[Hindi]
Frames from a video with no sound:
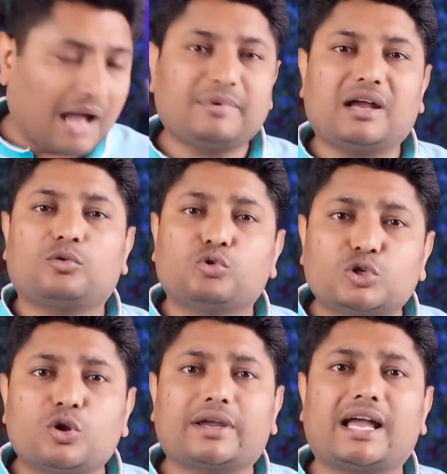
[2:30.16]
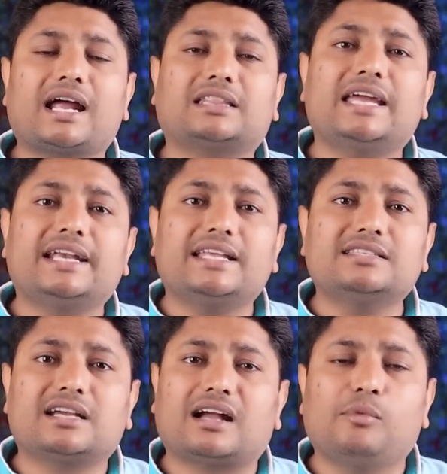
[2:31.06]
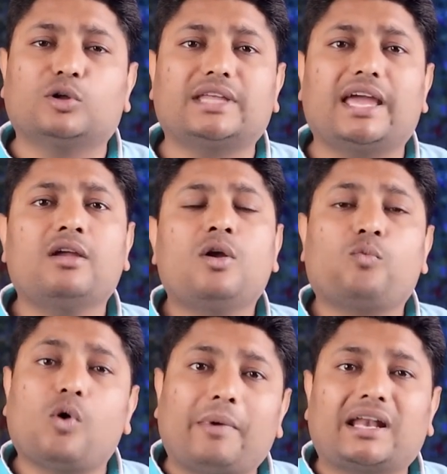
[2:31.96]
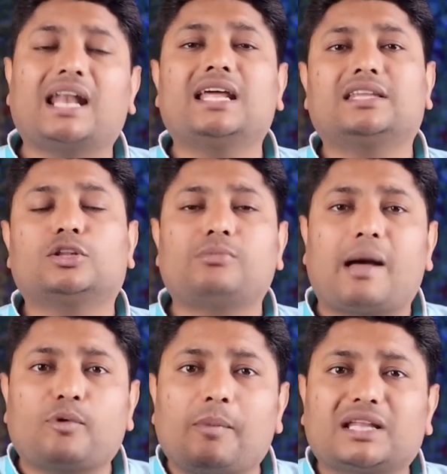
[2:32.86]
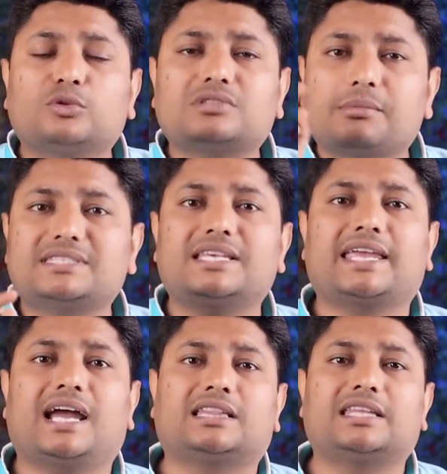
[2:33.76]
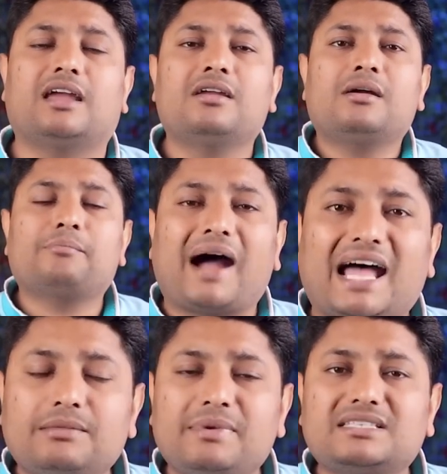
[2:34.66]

अब कुछ लोग क्या करते हैं एटीन से कम होते हैं वो बना लेते हैं तो मैं आपको बता दूं समस्या क्या आती है बाद